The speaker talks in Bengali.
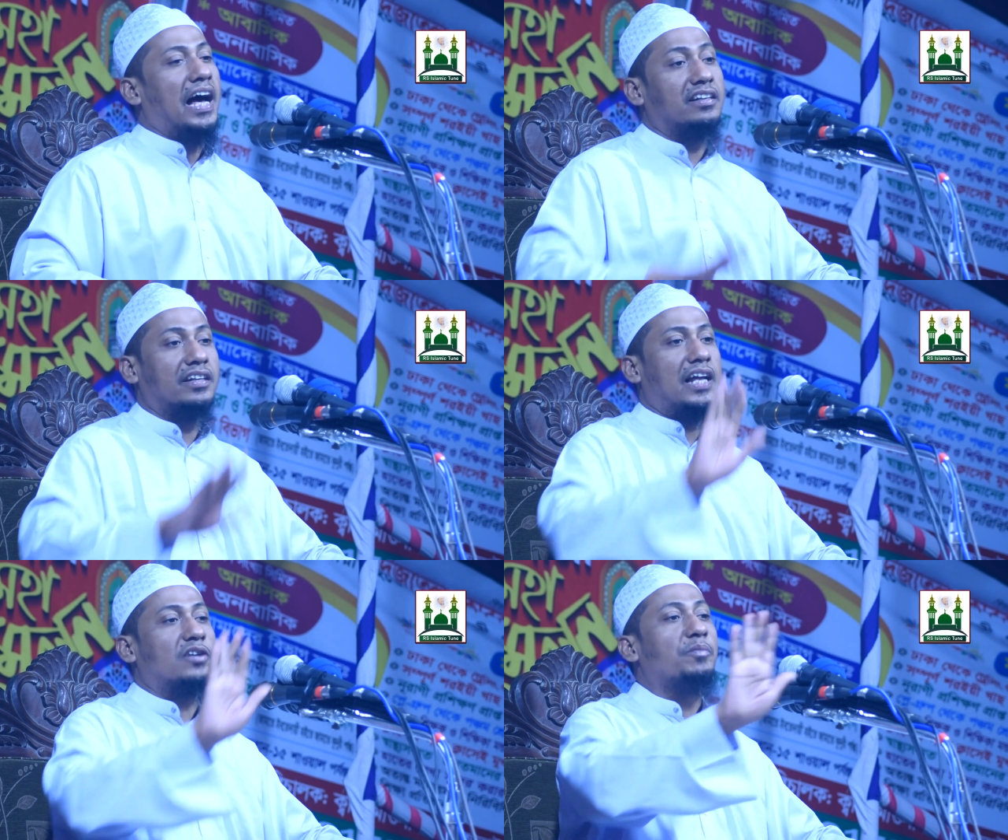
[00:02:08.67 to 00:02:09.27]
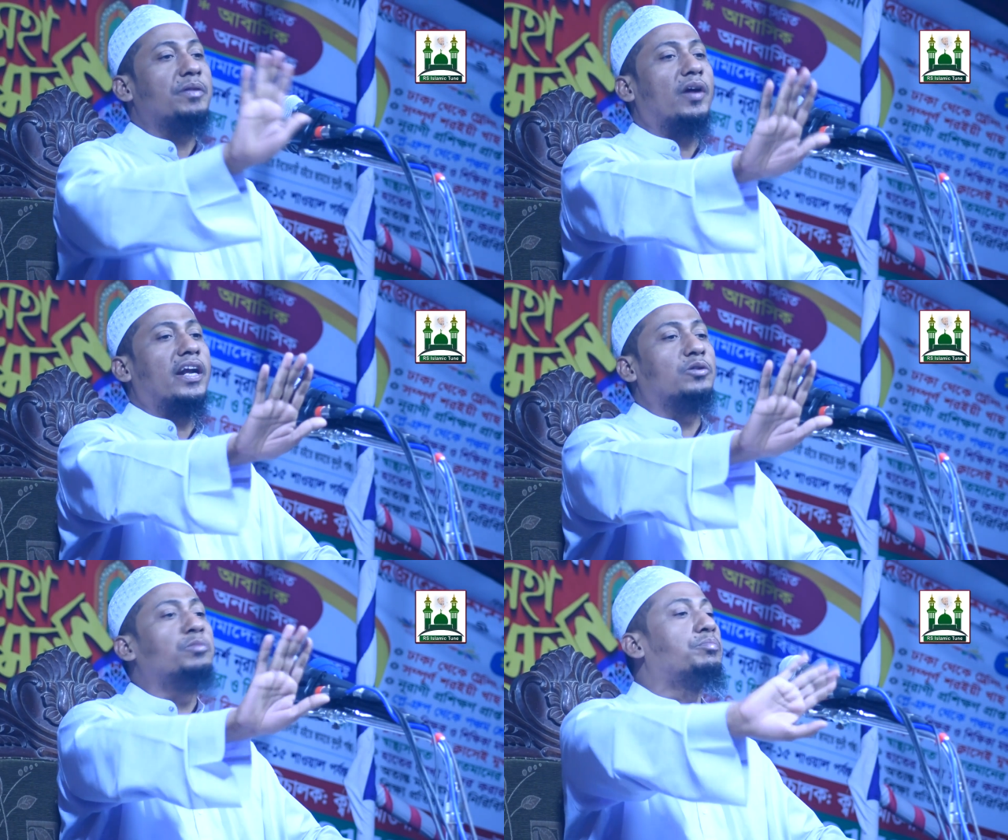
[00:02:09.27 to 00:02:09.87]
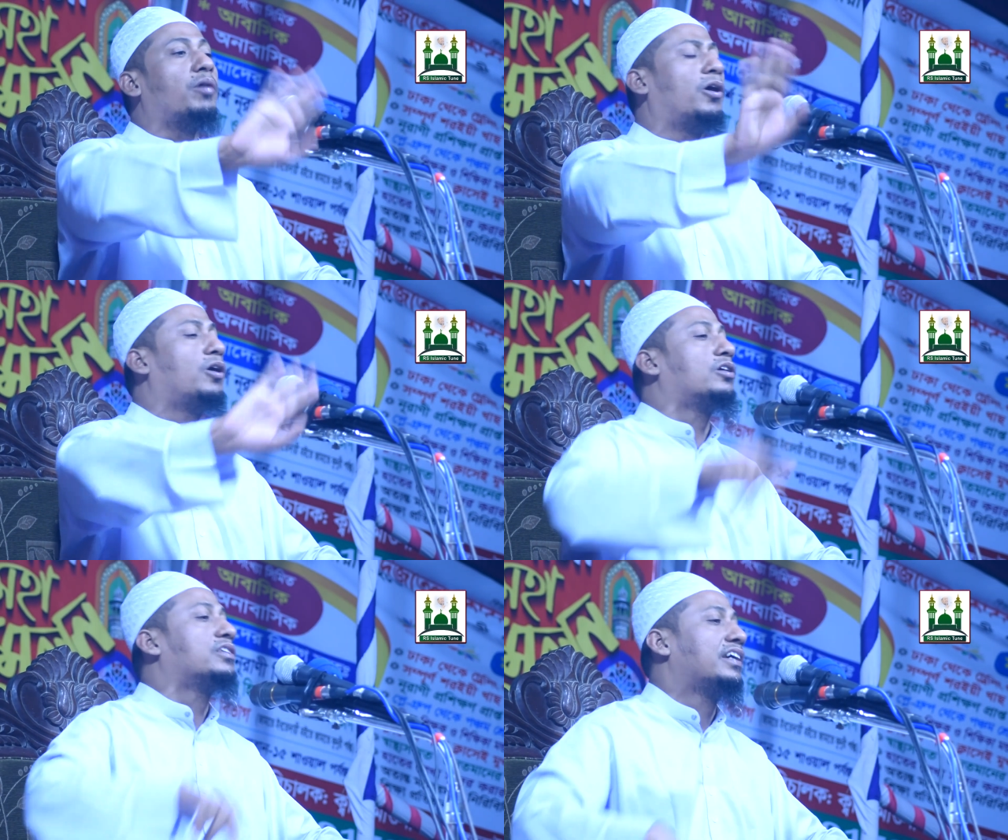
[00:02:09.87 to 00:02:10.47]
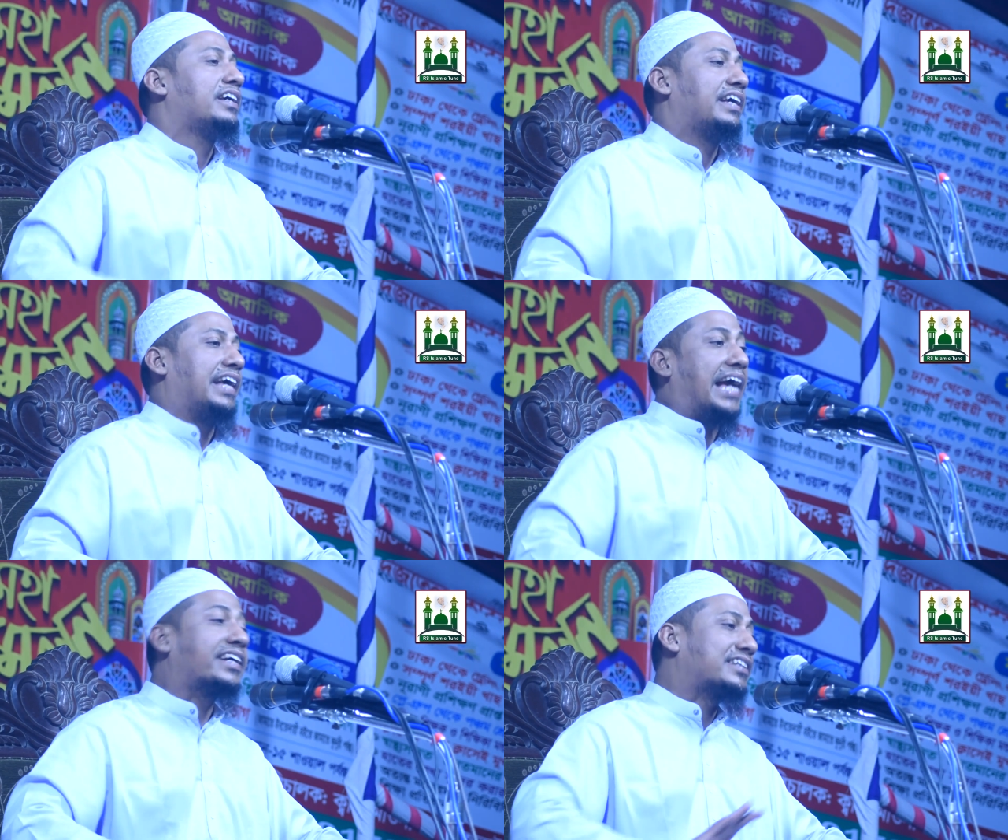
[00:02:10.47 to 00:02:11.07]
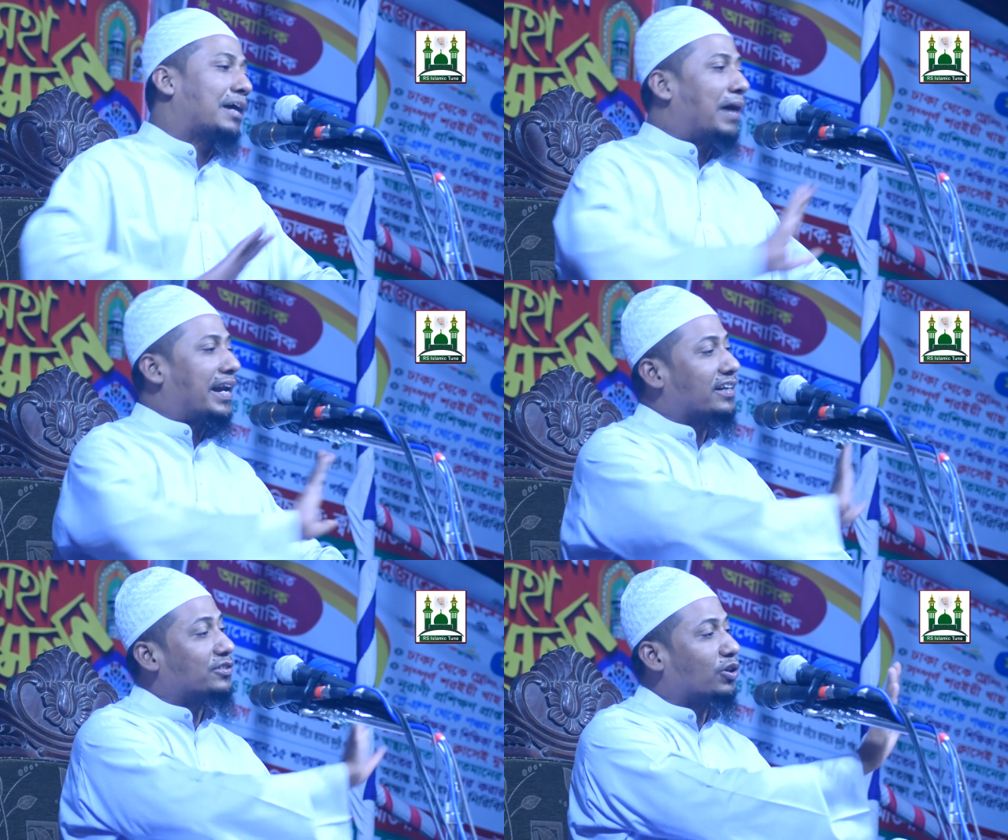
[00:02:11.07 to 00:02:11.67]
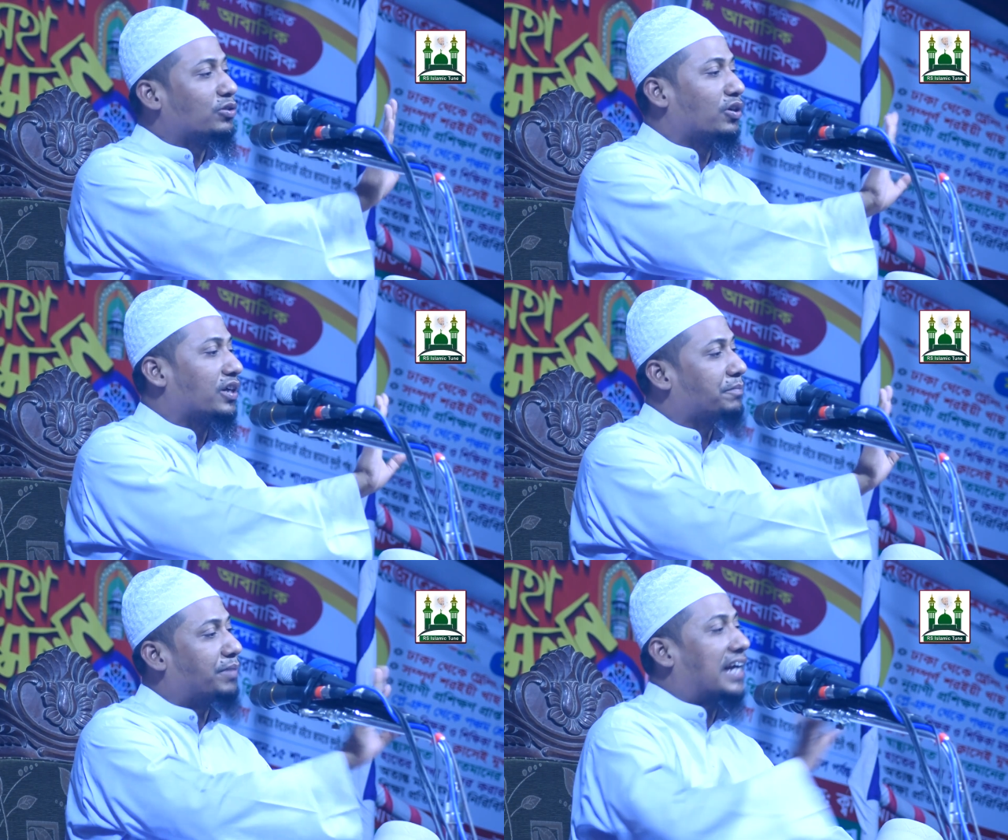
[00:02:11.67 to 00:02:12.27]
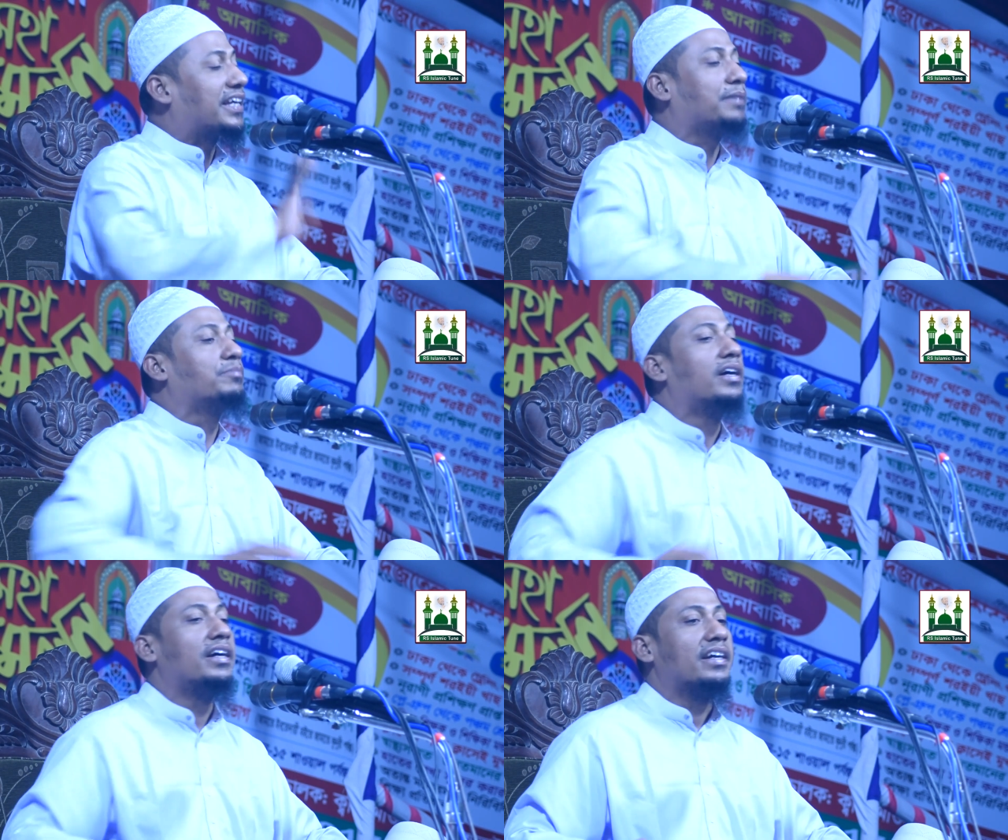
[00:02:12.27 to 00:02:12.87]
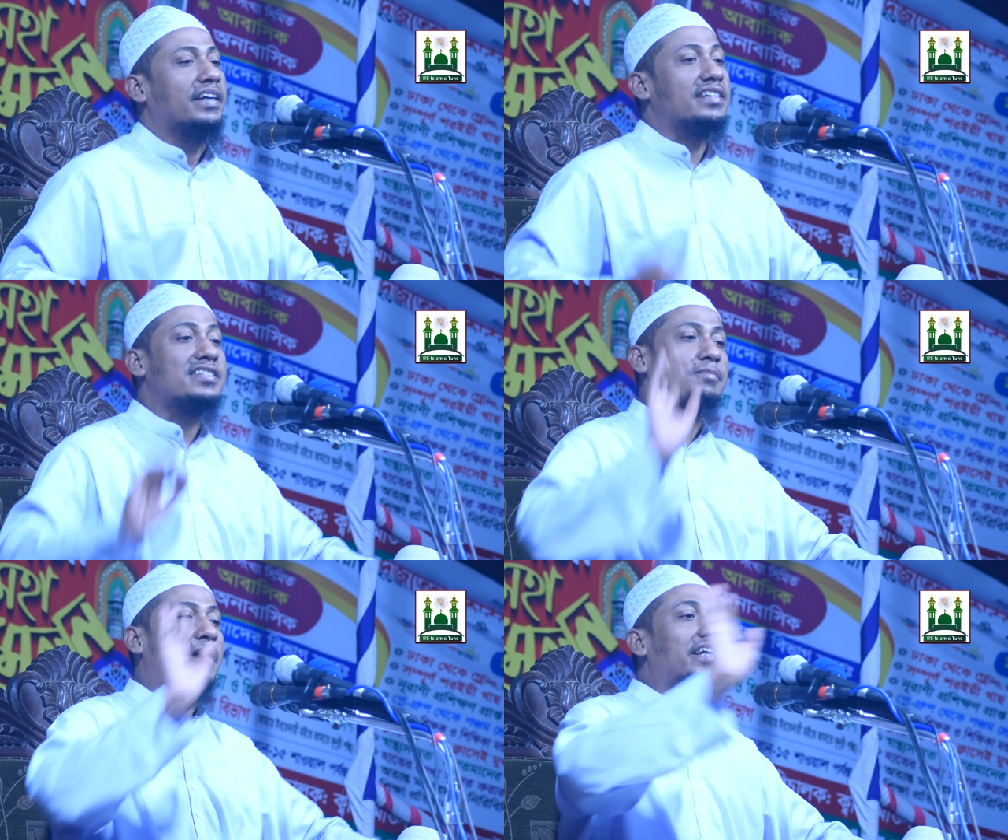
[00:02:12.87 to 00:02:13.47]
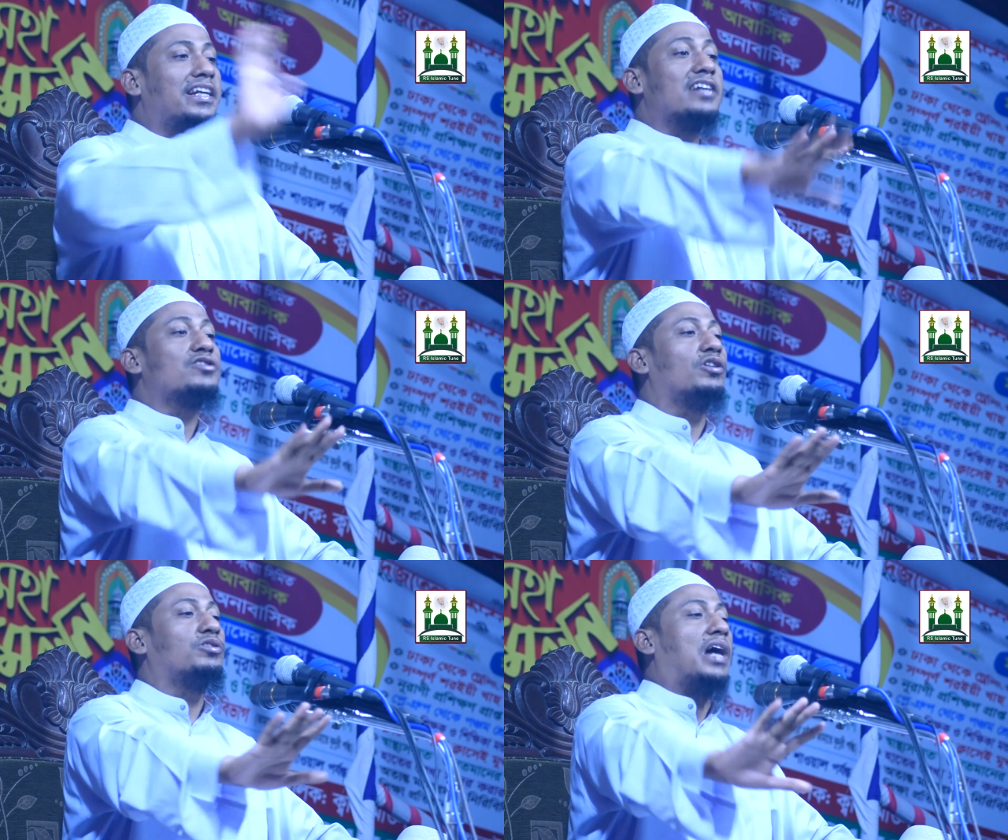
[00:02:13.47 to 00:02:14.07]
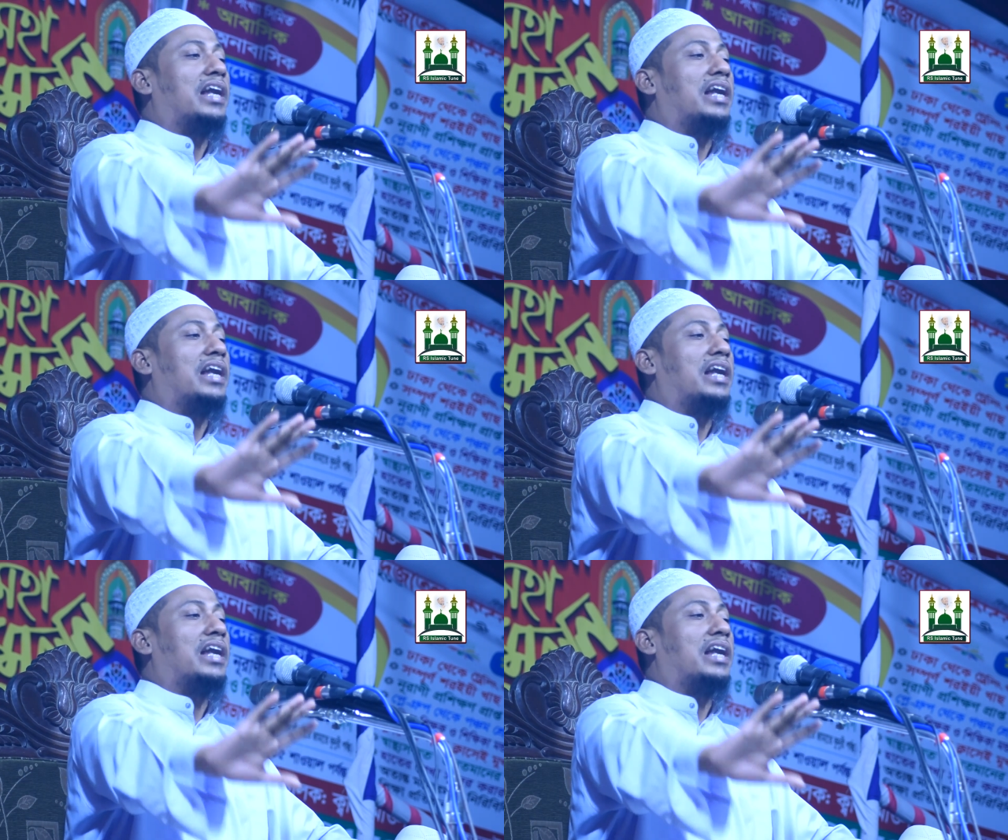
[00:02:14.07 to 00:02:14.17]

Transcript: আল্লাহর নবী বলেন উম্মত একটা বারের জন্য ইব্রাহিম ইসমাইলের জন্য